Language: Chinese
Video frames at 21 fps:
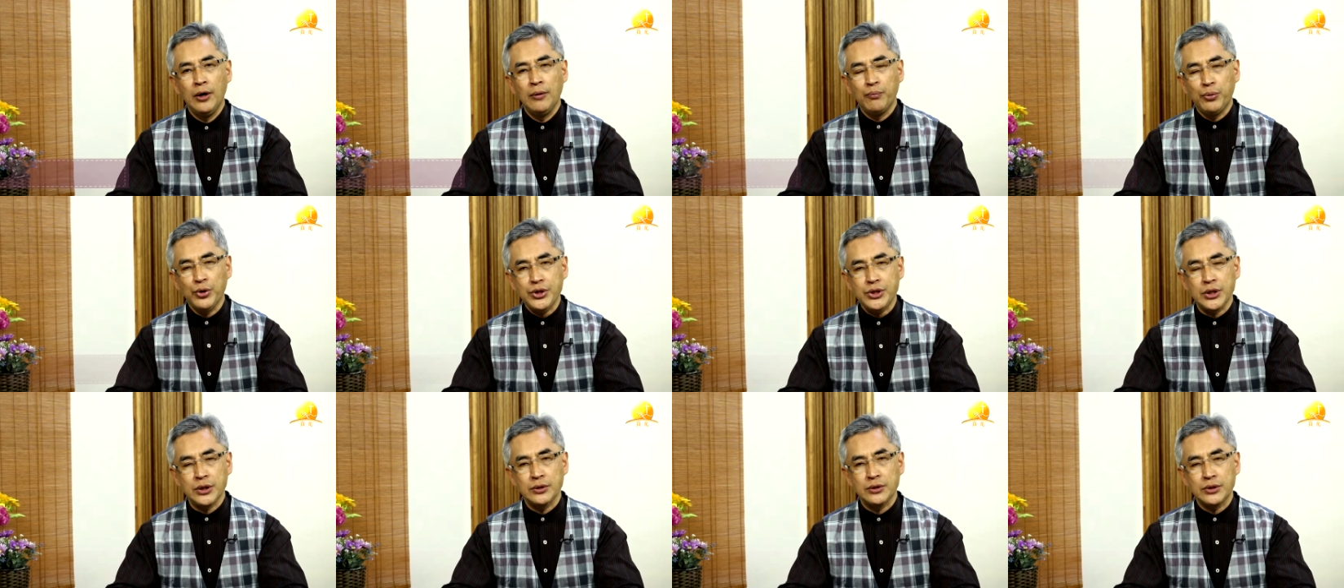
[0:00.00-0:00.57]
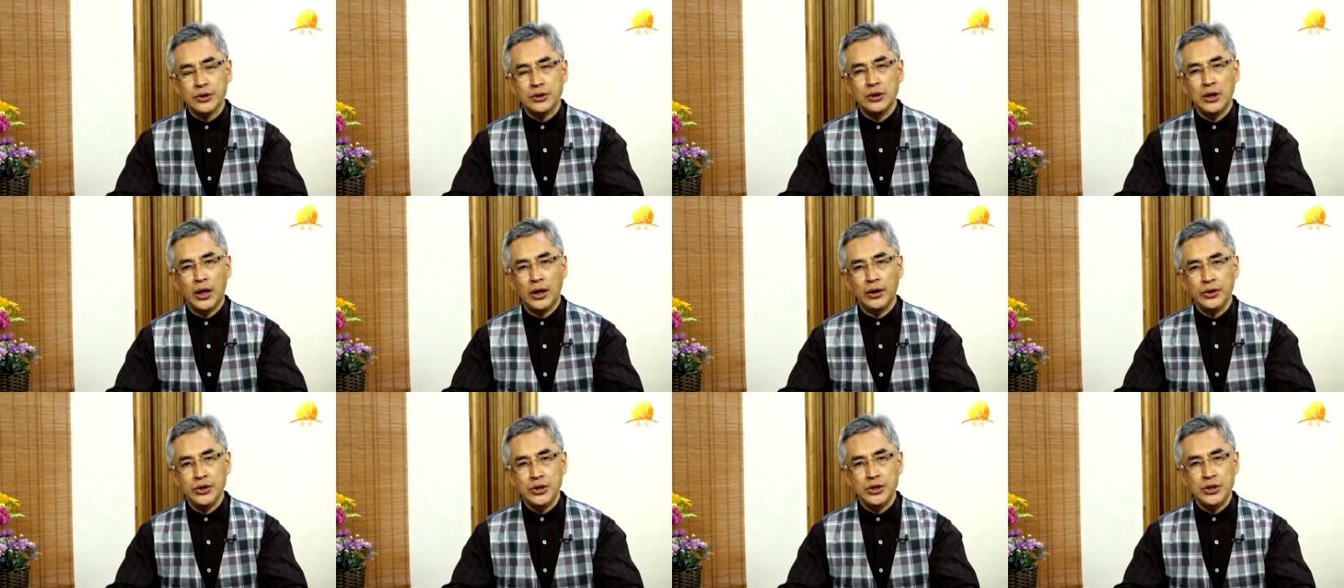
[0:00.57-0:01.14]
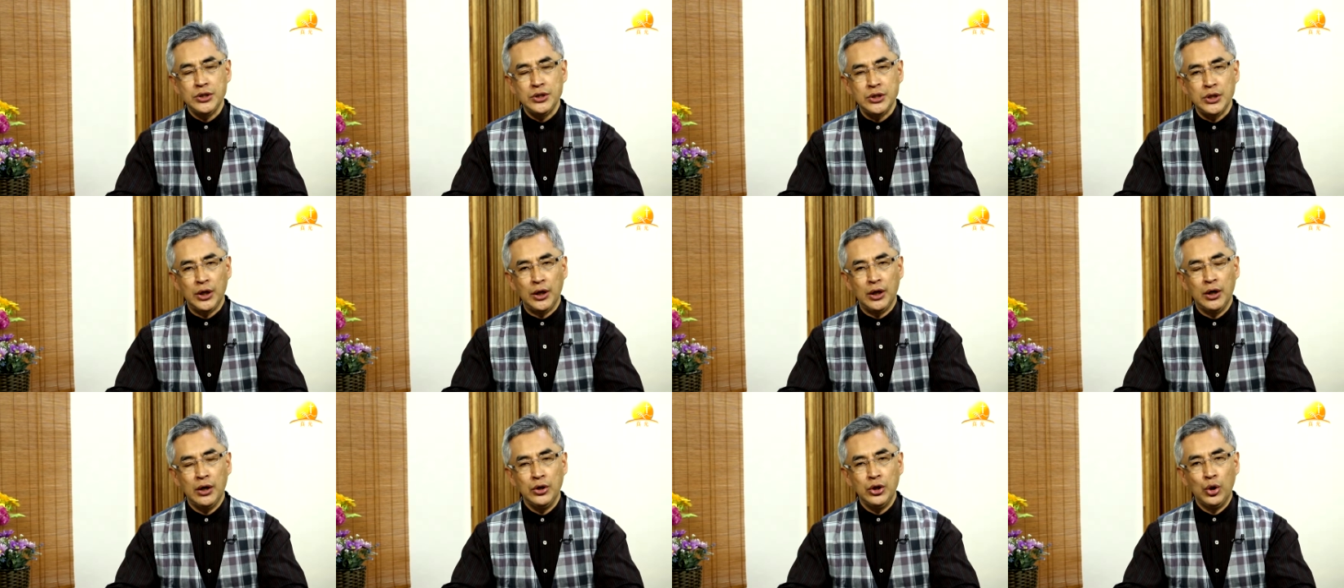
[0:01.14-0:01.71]
不仅是让以西
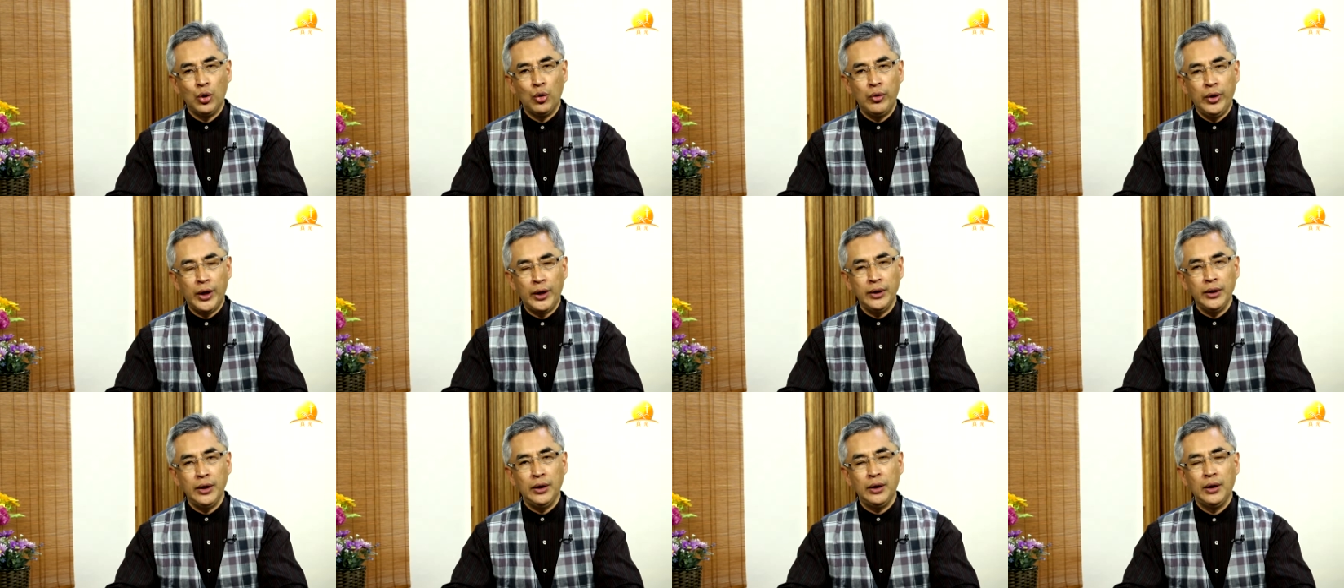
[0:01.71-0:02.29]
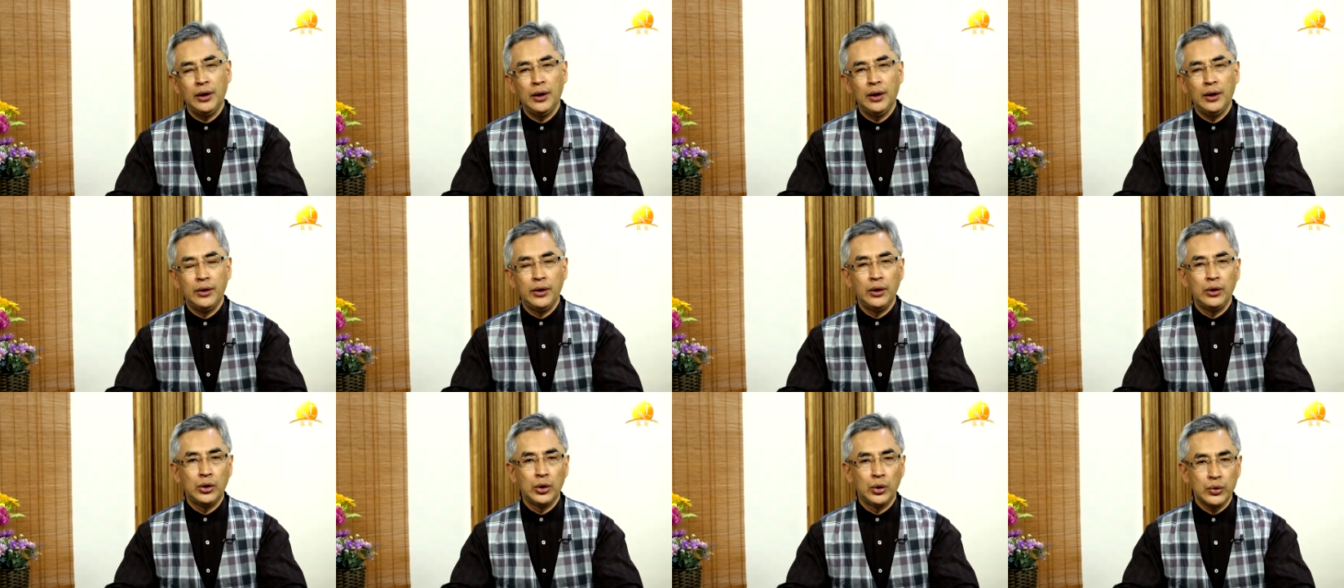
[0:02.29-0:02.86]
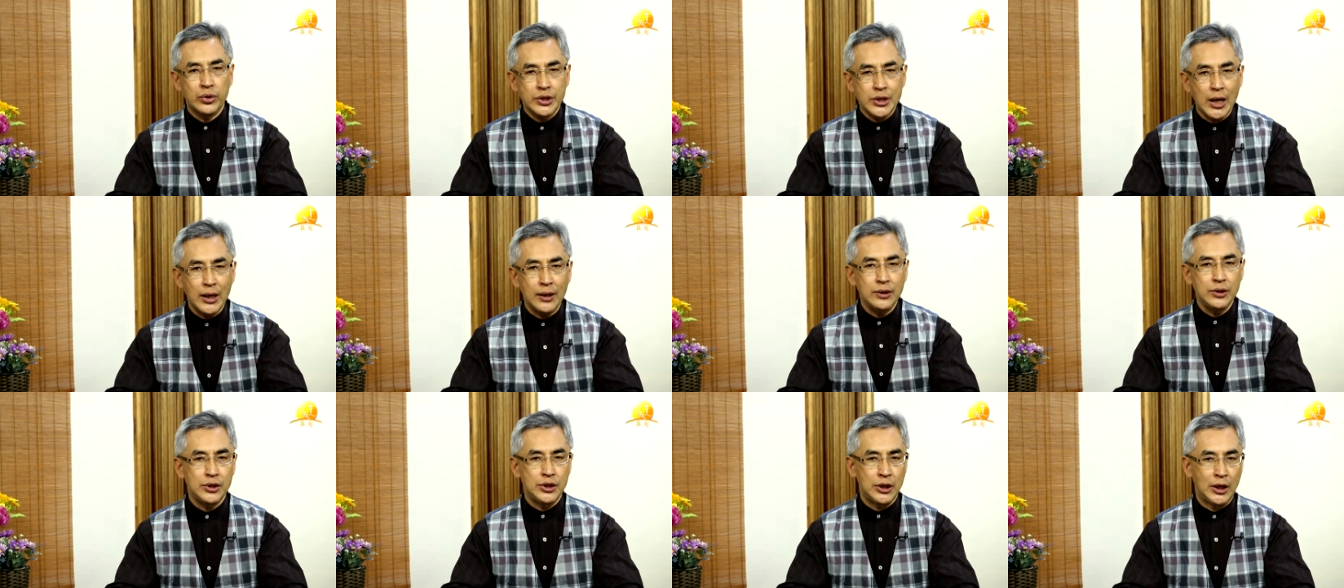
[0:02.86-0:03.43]
结有能力能够
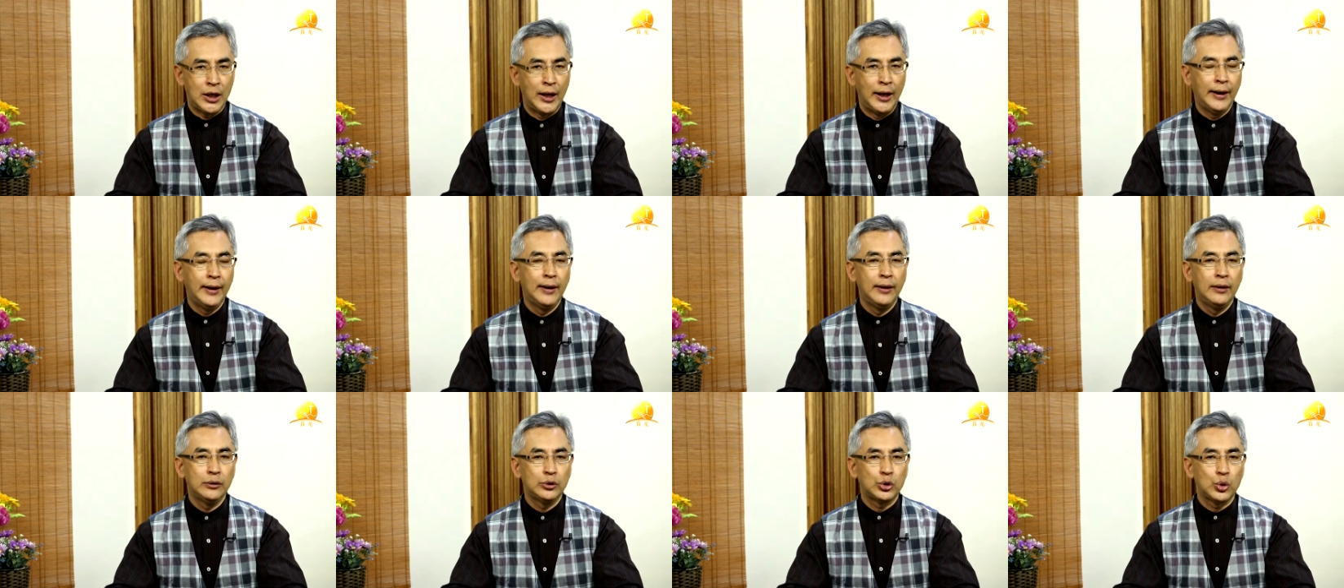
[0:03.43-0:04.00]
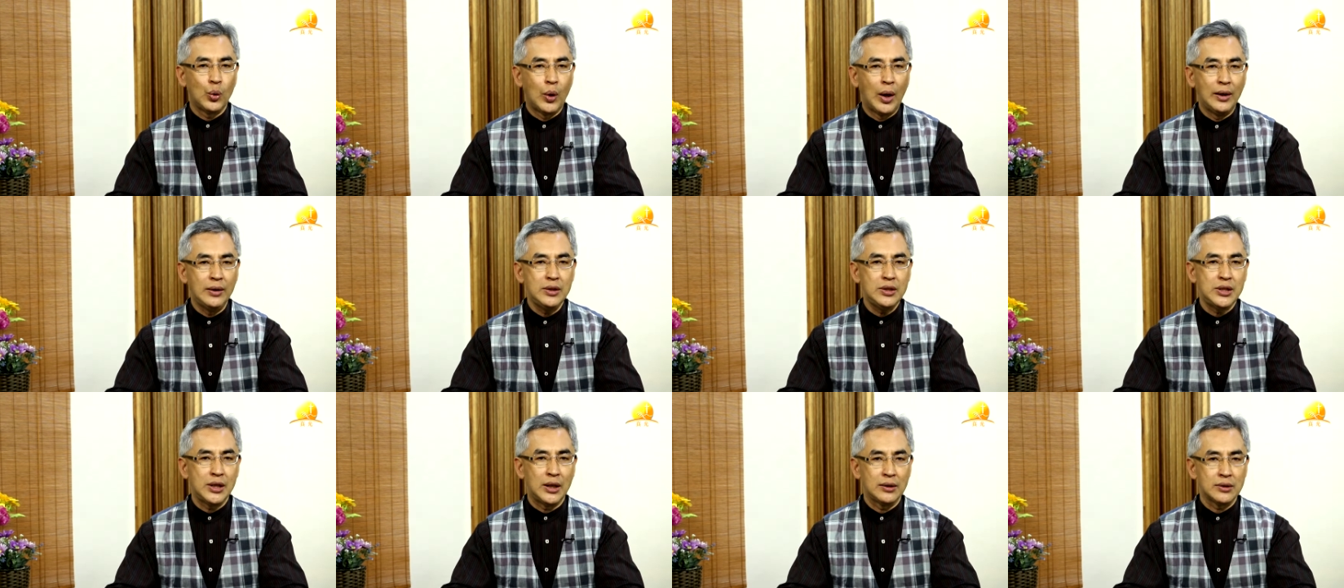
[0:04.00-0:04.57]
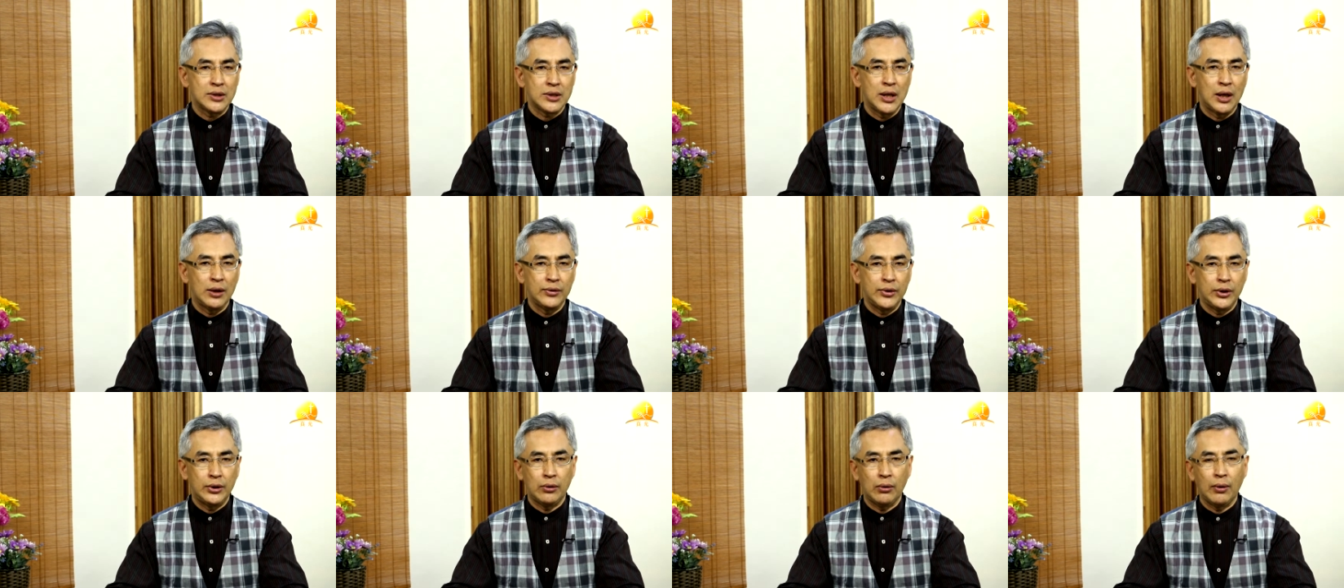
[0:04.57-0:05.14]
站起来传讲上
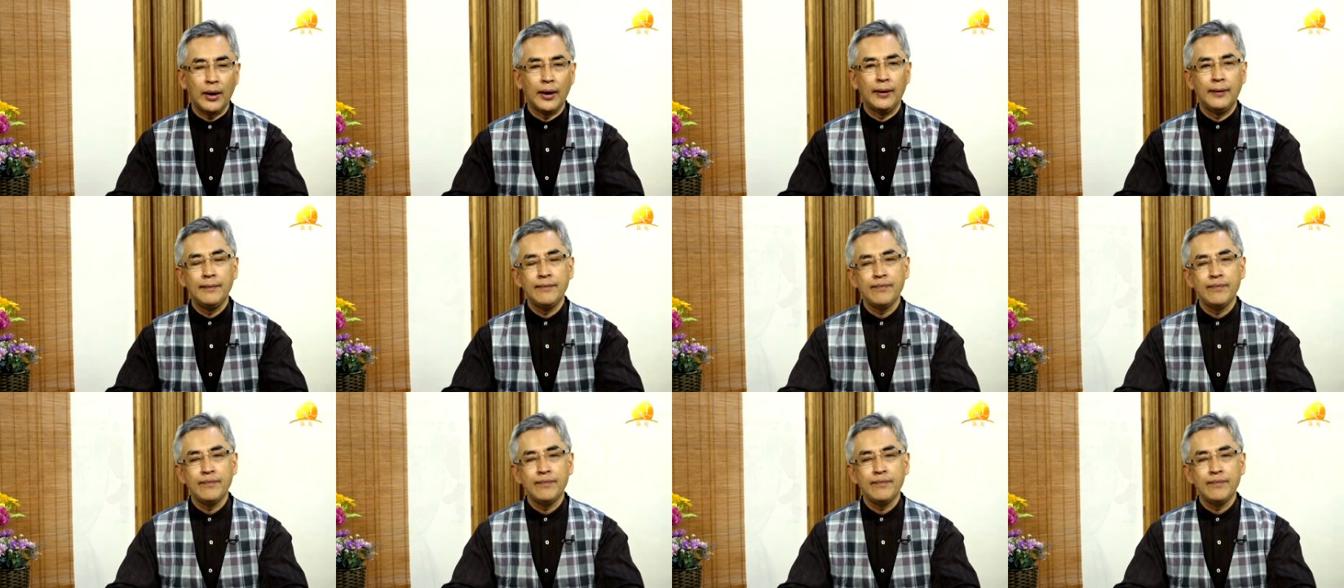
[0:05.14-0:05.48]
帝的话，